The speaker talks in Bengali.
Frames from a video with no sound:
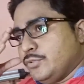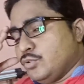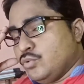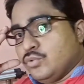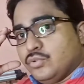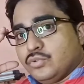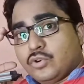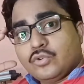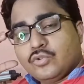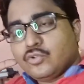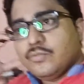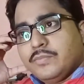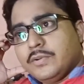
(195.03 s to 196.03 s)
তো তখন
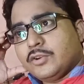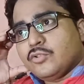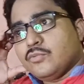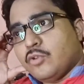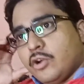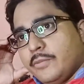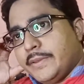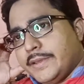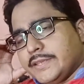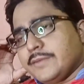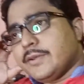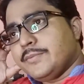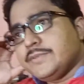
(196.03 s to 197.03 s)
খুব একটু ভয় পেয়ে
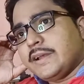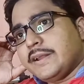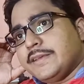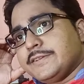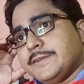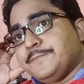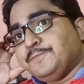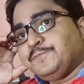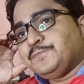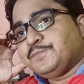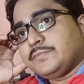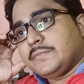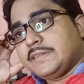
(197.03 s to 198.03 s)
গেছে আমি জানাই যে
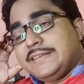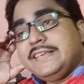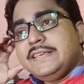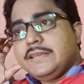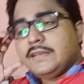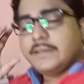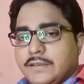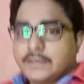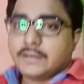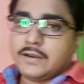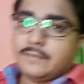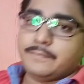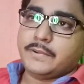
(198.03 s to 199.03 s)
কি
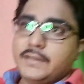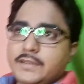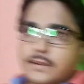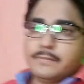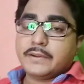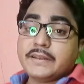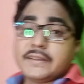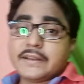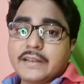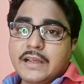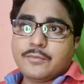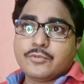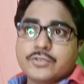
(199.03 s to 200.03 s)
কোম্পানি কোম্পানিটার
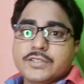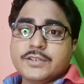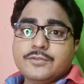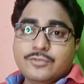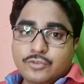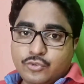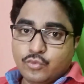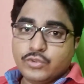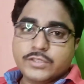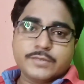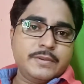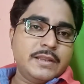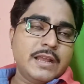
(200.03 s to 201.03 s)
নাম হচ্ছে
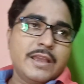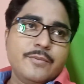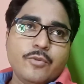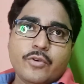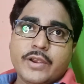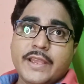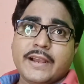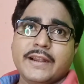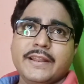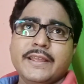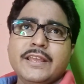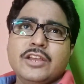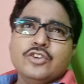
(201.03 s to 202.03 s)
টুলস পিলা এবং এখানে
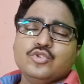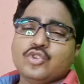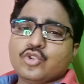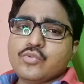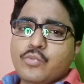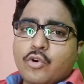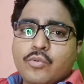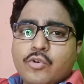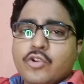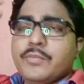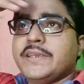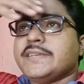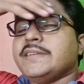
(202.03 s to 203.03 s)
যত বড় বড়
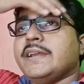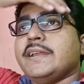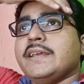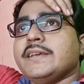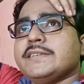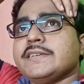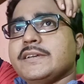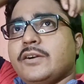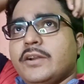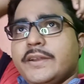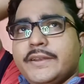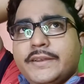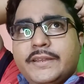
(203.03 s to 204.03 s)
মেশিনারি আছে
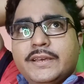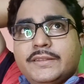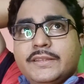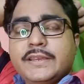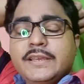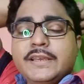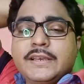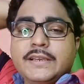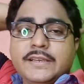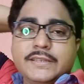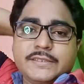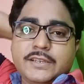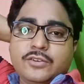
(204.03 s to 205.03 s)
অল ইন্ডিয়াতে
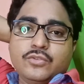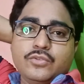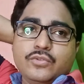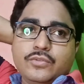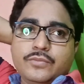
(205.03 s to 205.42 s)
সেগুলো